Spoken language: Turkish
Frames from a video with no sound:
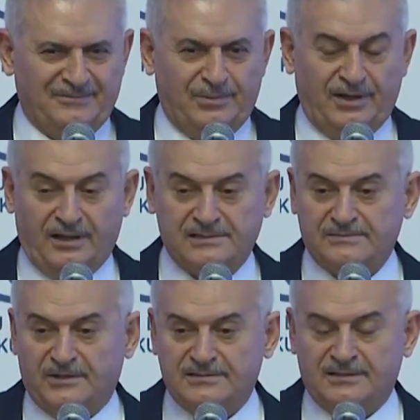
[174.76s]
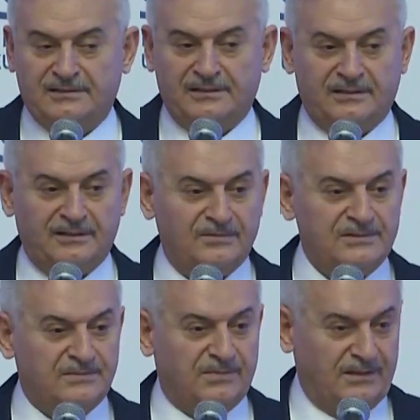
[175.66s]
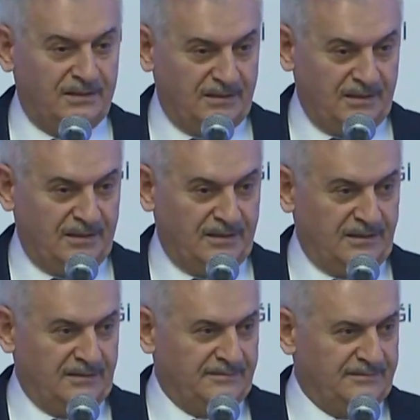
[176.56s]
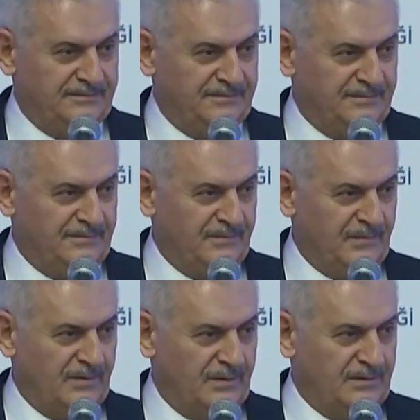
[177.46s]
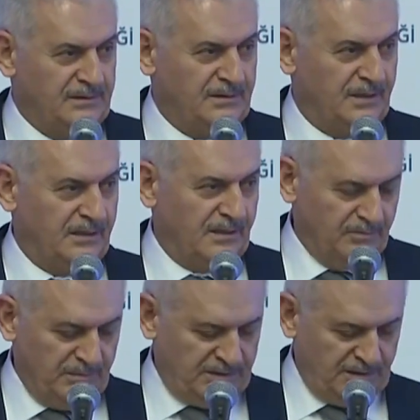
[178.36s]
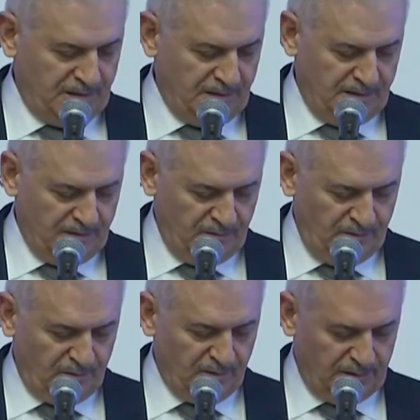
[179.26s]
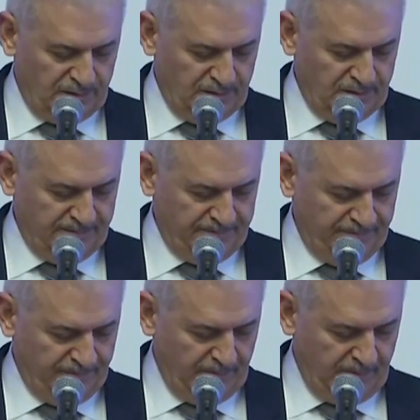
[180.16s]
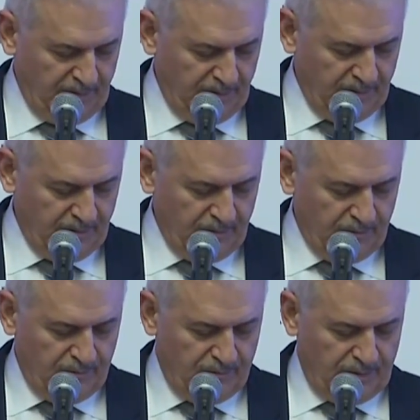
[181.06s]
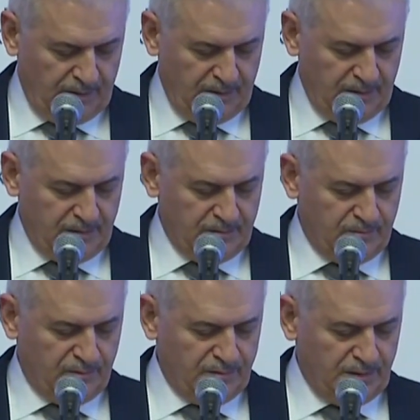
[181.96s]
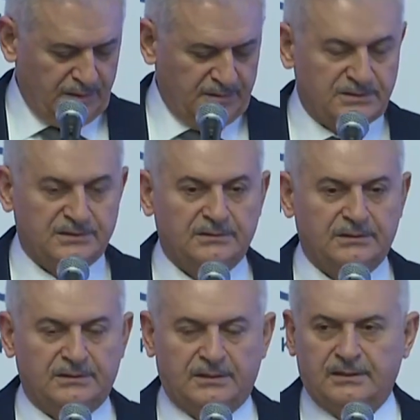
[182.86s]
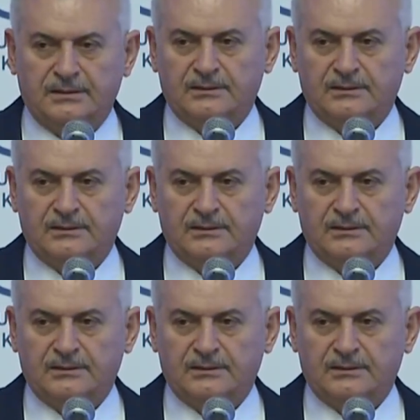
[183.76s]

Beyaz masa dediğimiz belediyelerin yaygın bir şekilde uyguladığı ve bunlar dışında da